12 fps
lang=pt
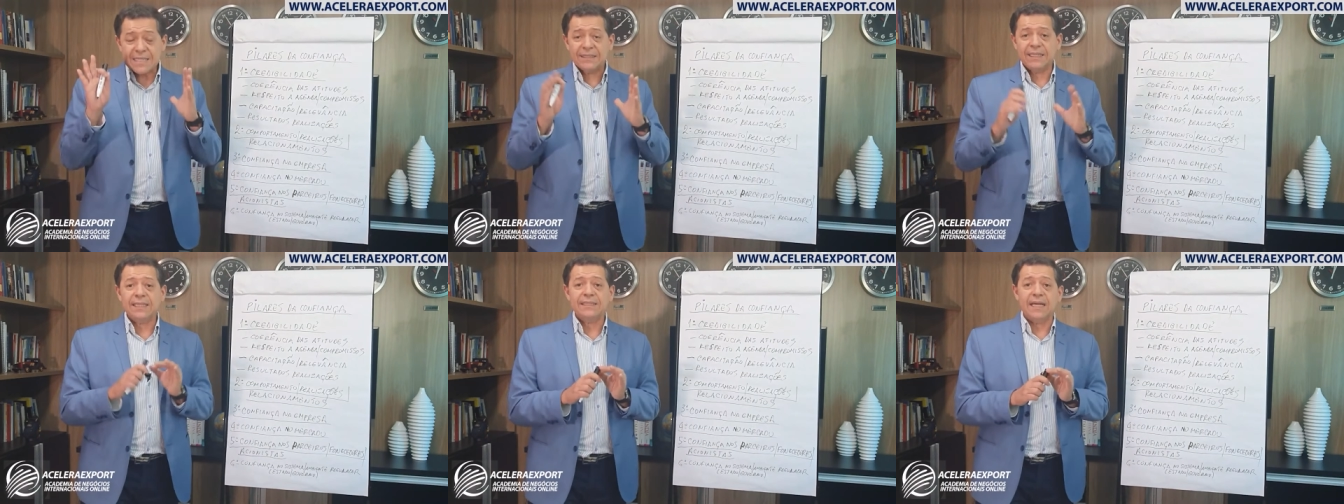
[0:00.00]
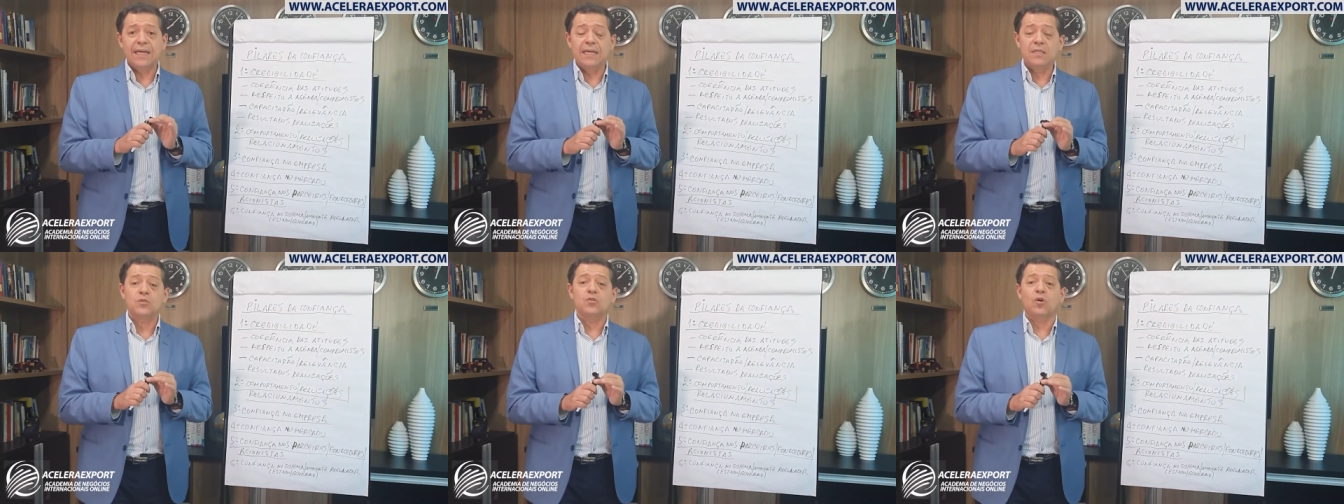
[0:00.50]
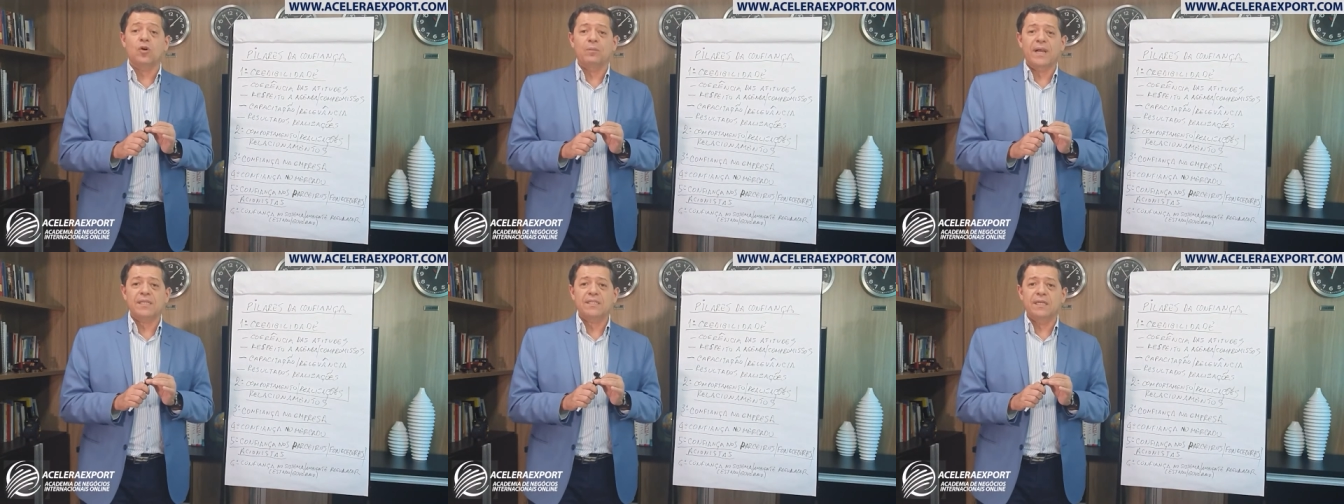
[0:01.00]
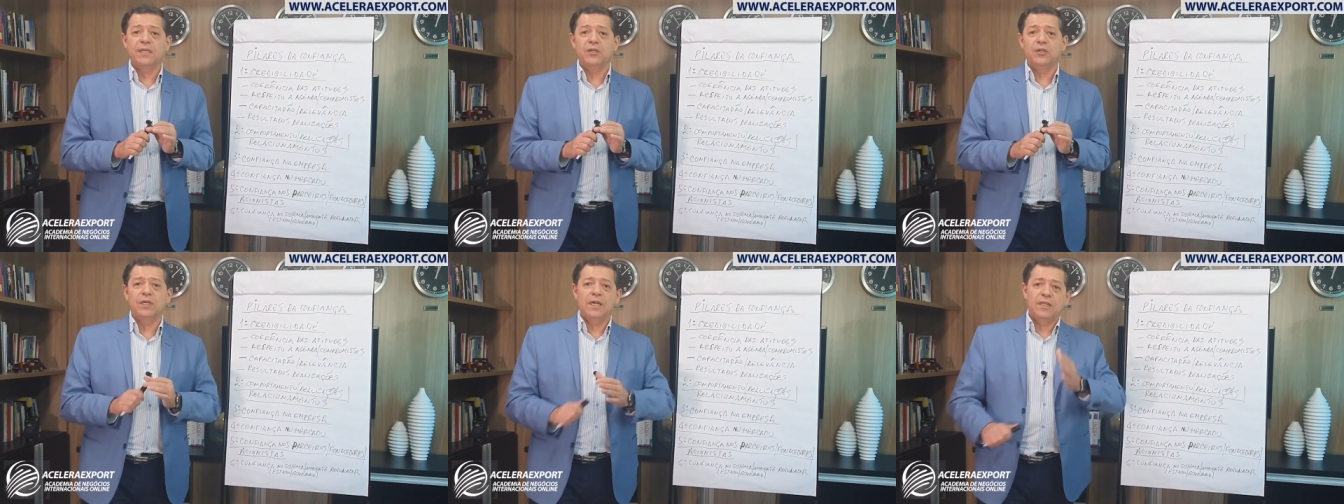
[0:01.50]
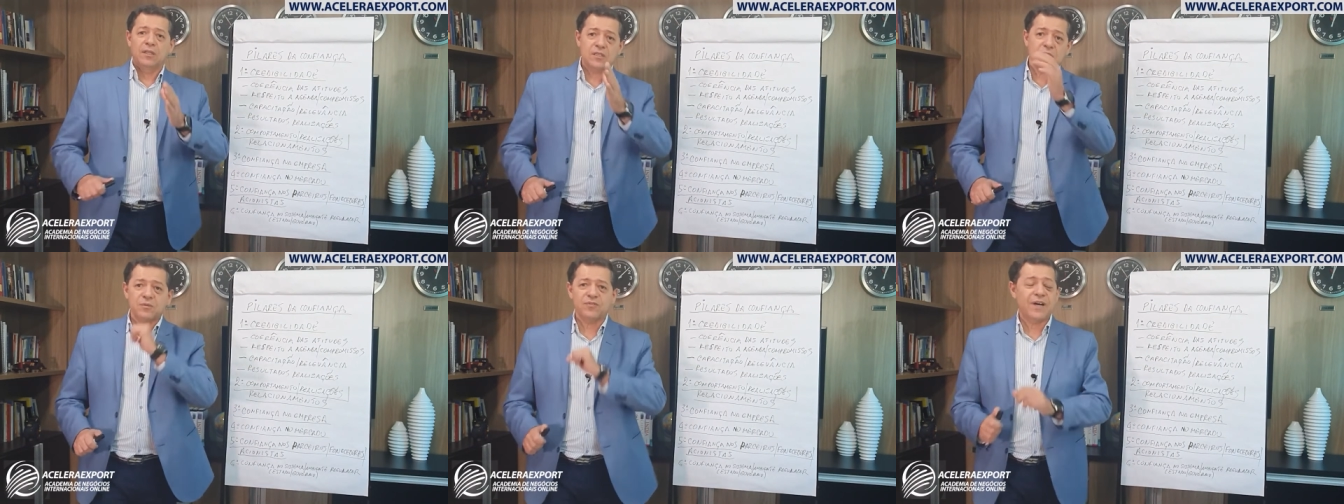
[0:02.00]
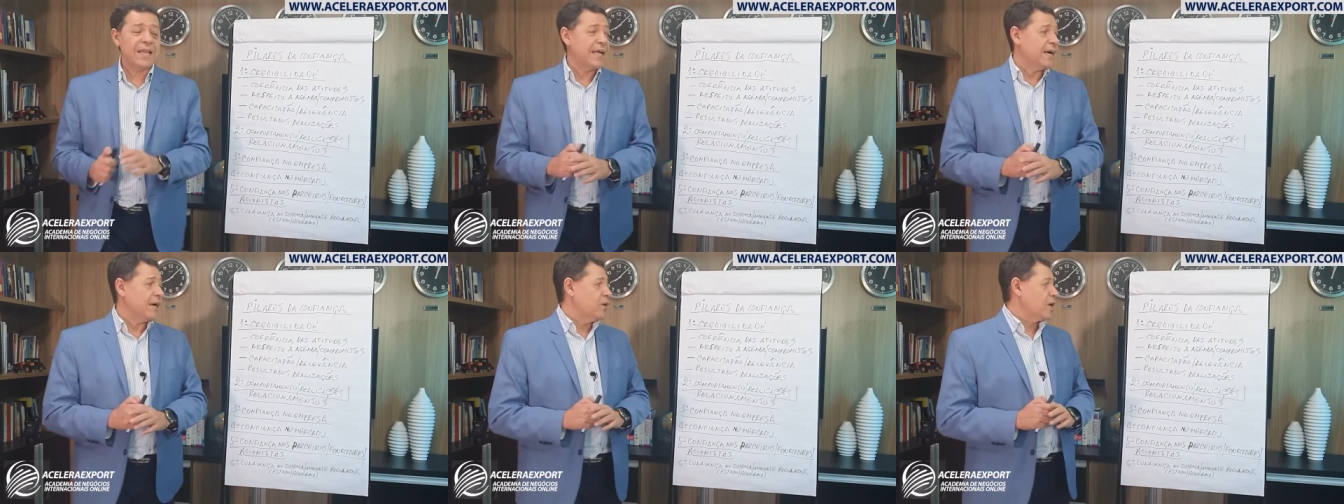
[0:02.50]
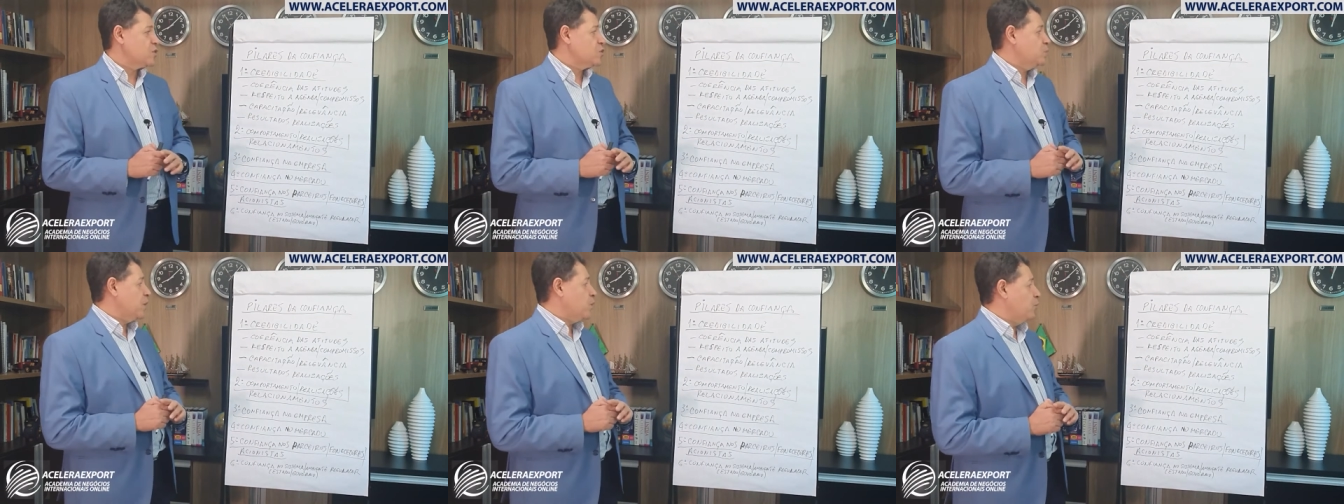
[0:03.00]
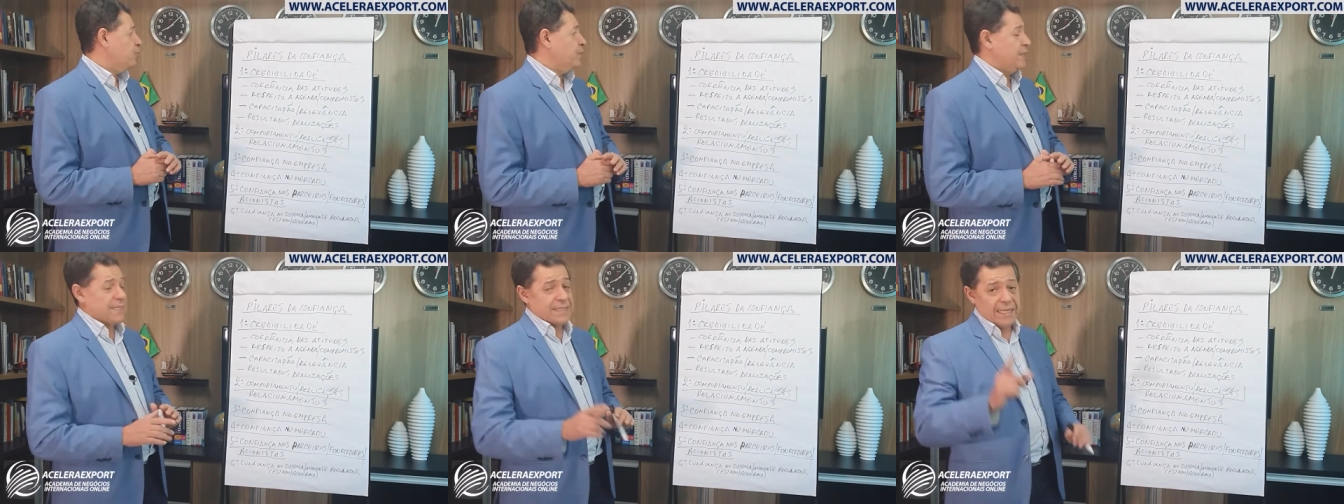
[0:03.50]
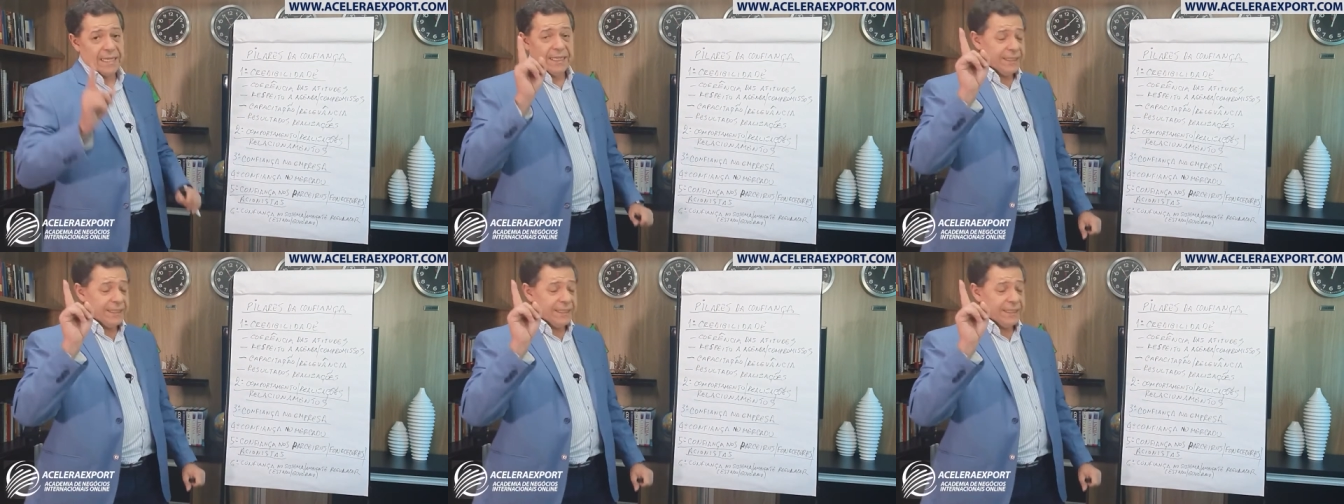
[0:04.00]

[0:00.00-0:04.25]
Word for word: de 30 anos no comércio exterior, nós vamos falar agora sobre confiança.